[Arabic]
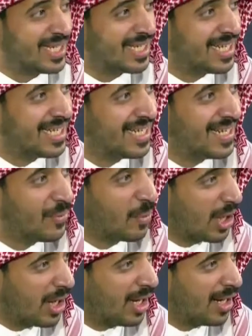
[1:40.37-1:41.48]
تخيل
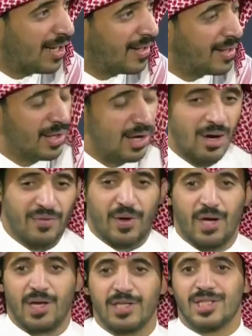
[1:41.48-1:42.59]
والله اي والله
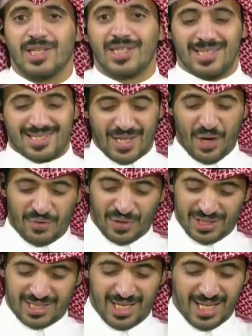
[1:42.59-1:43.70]
افا يا سعيد افا يا,
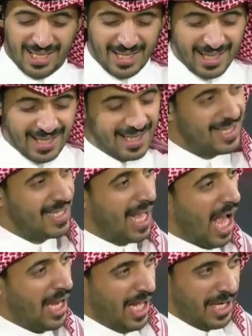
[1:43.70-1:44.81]
سعيد رب ويا
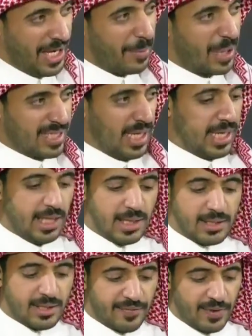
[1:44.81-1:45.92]
رب احنا نبغى سعيد
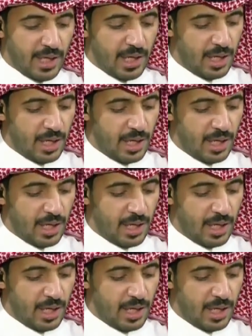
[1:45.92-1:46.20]
أنا في ايه؟